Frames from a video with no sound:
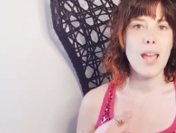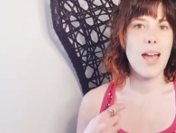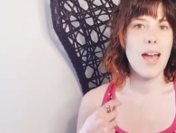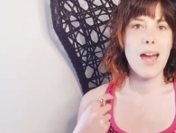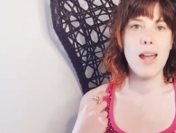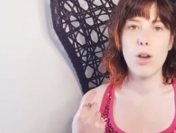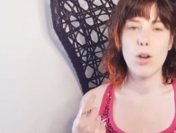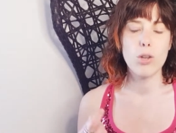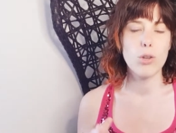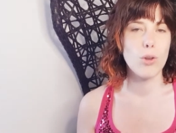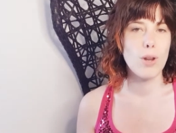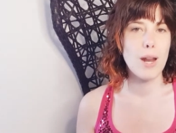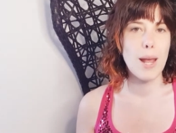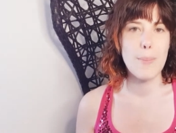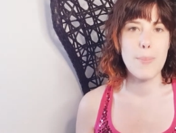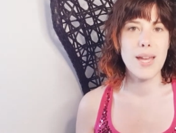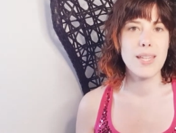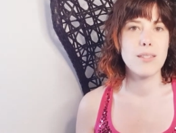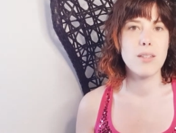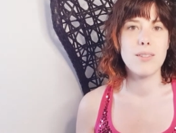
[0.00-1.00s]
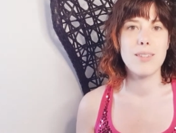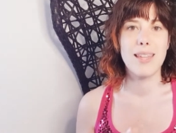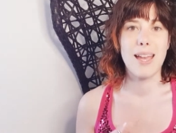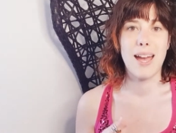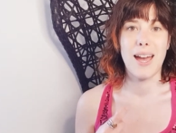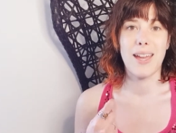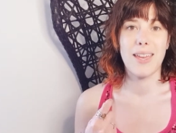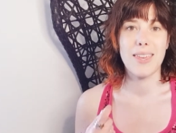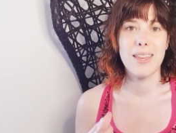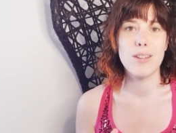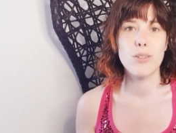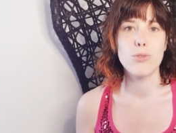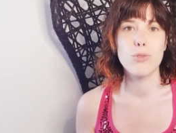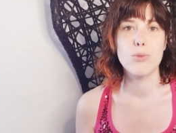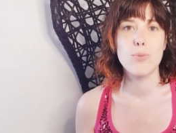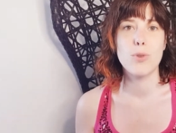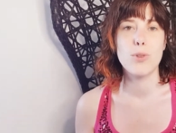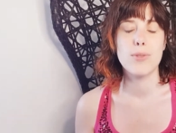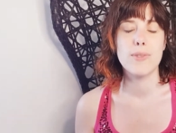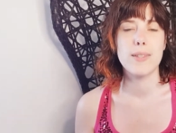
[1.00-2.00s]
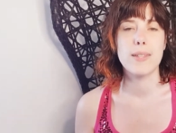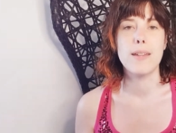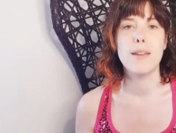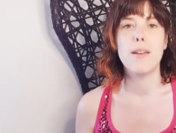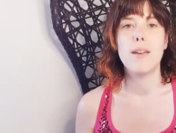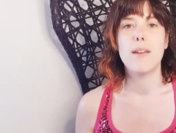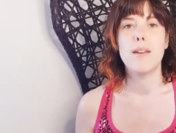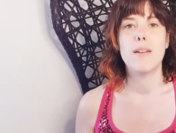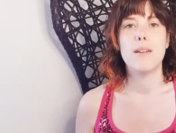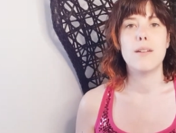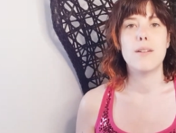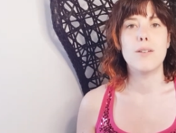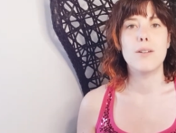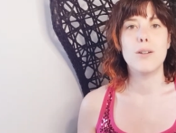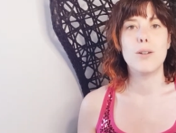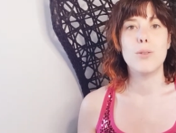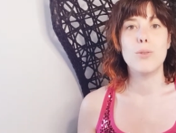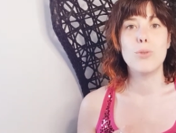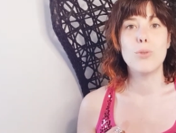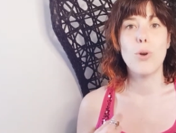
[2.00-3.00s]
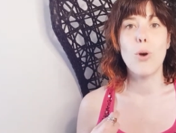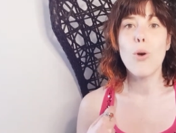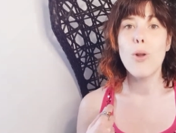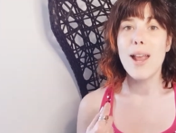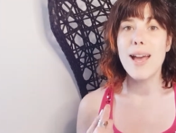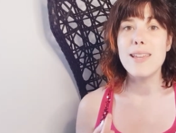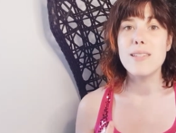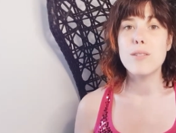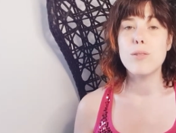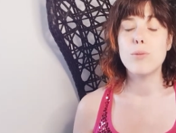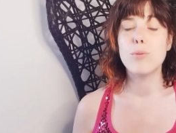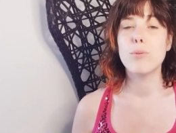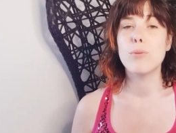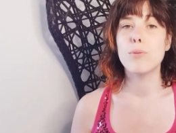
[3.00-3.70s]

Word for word: alors que la personne n'a rien demandé, euh, une relation